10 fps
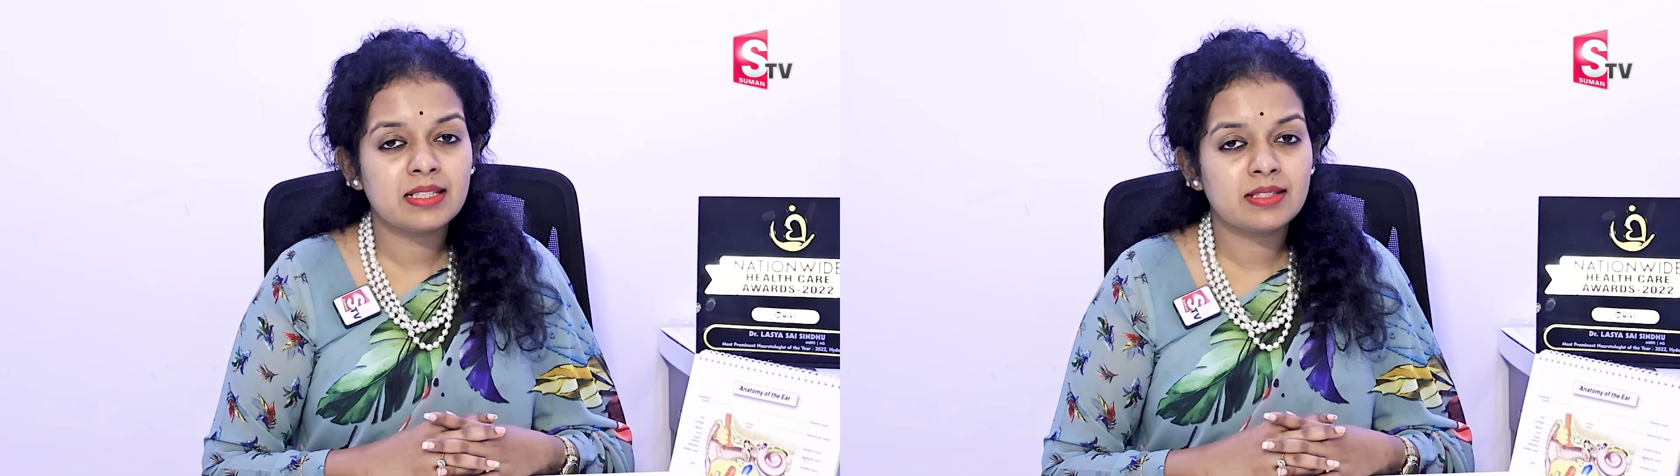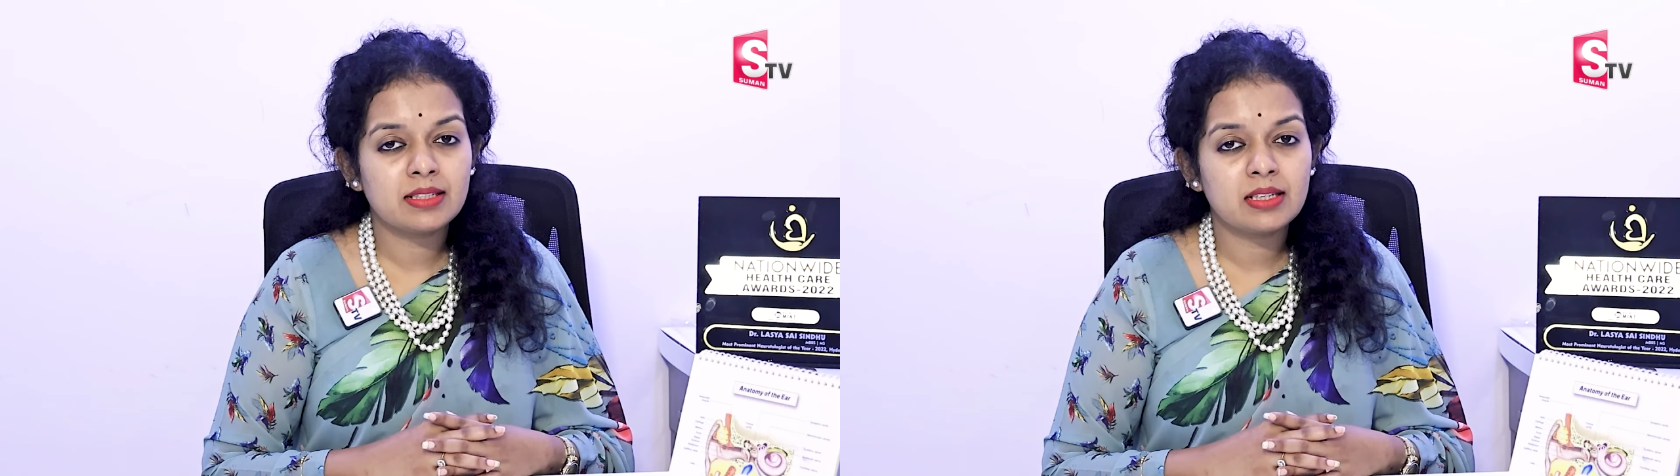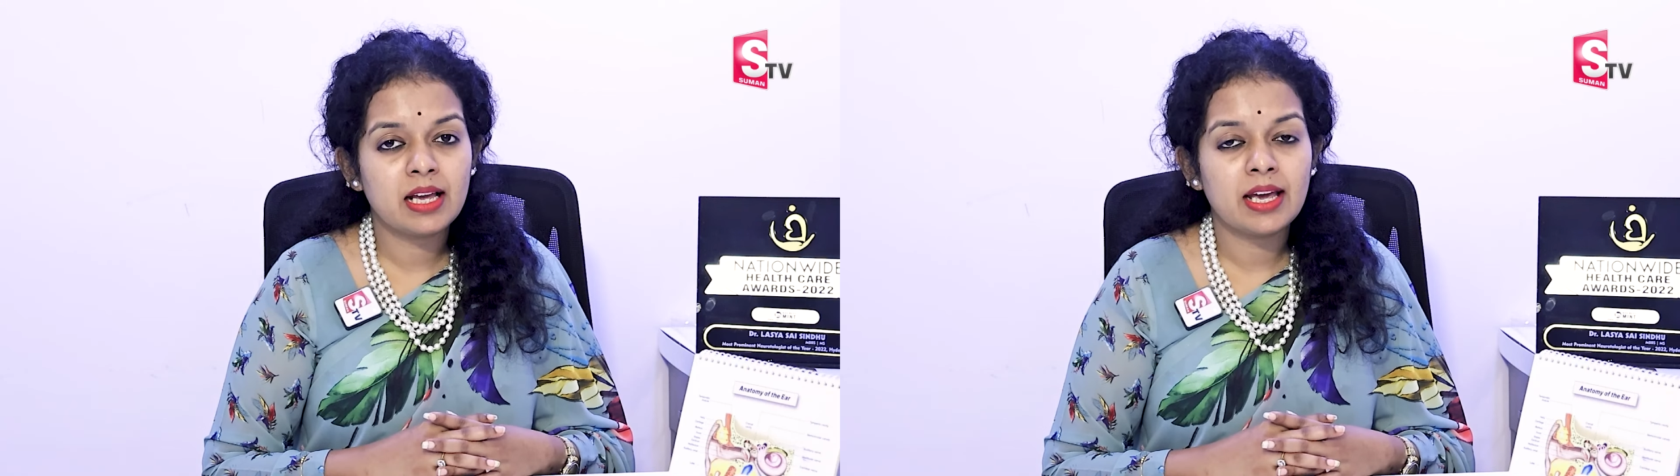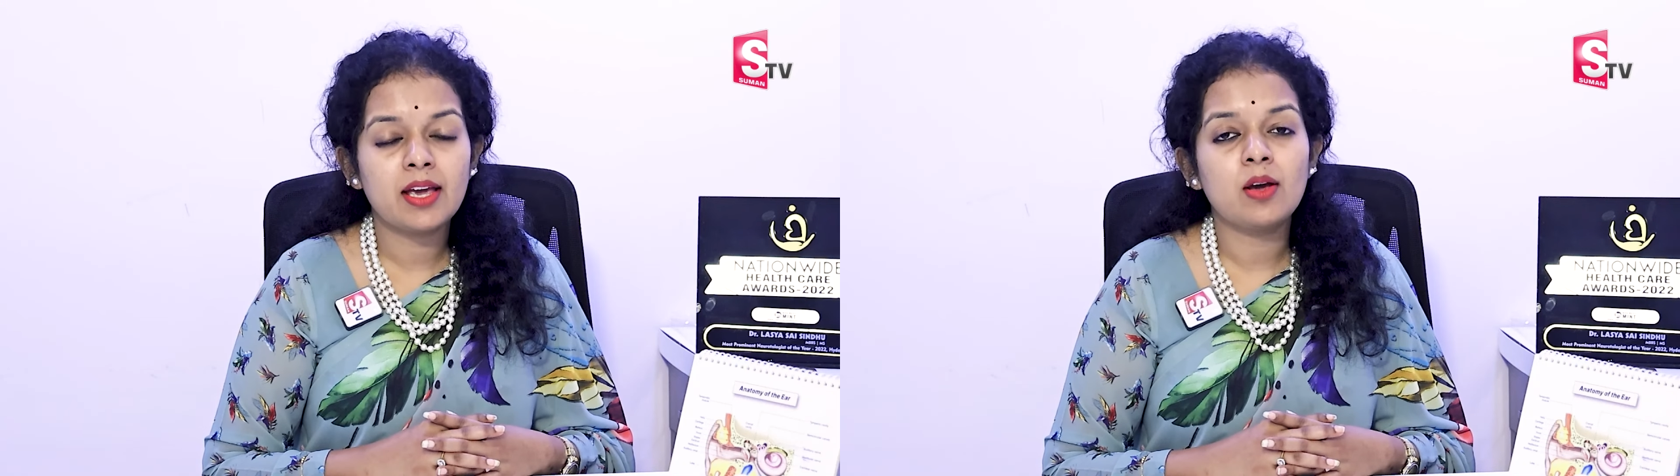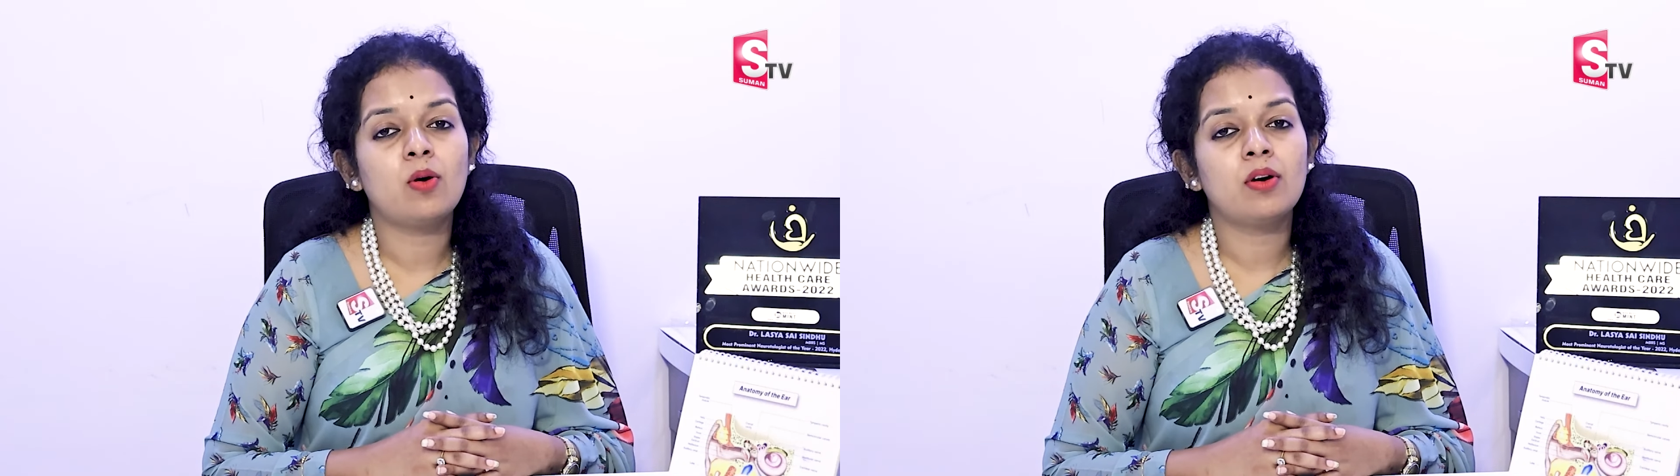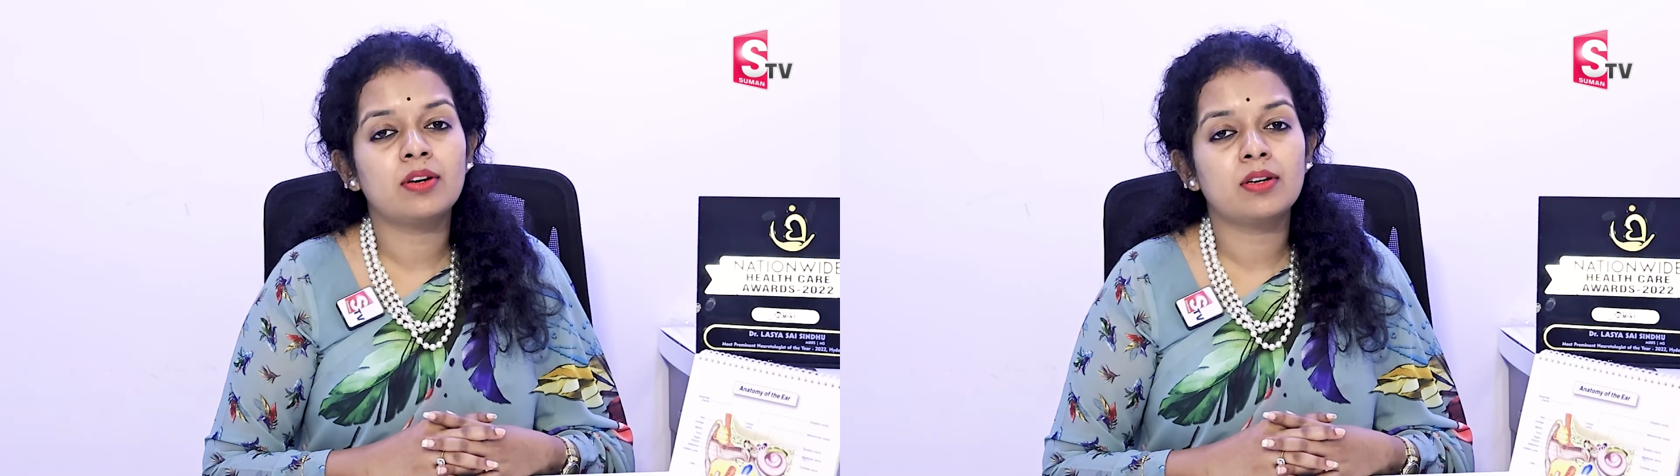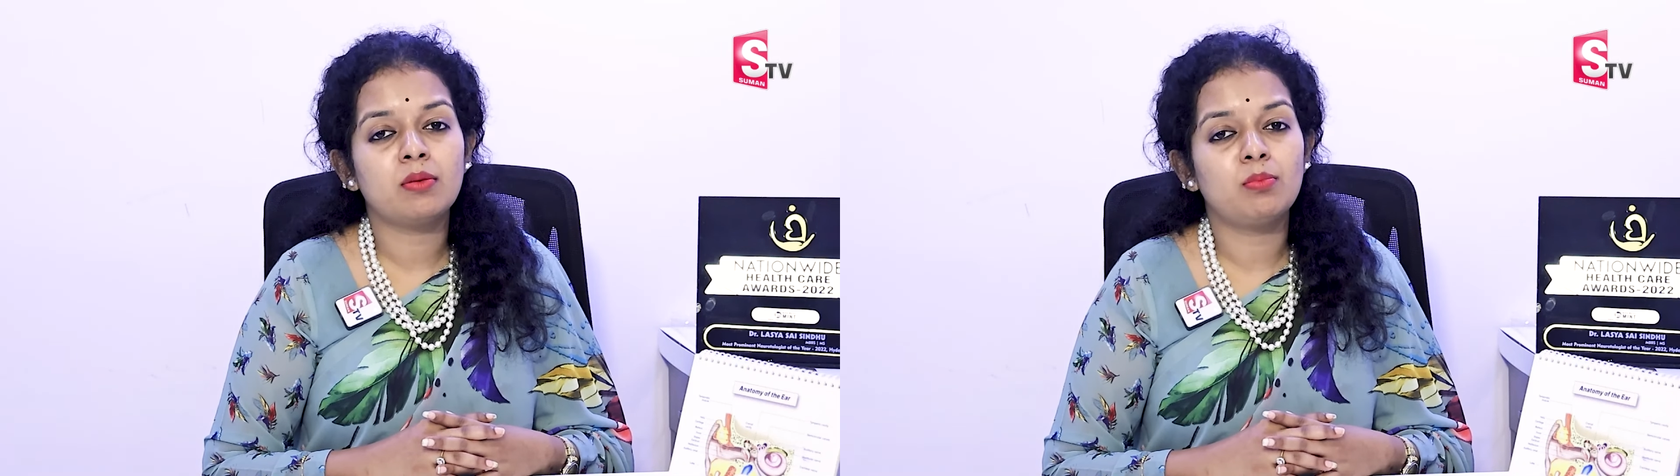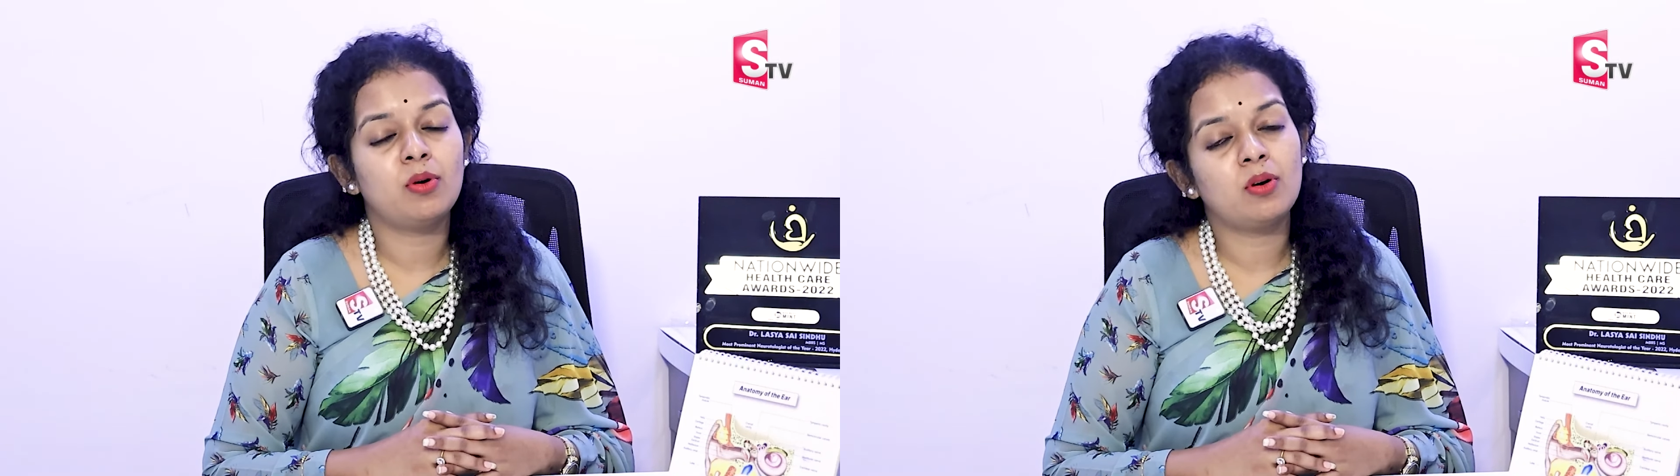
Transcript: सीजनल है और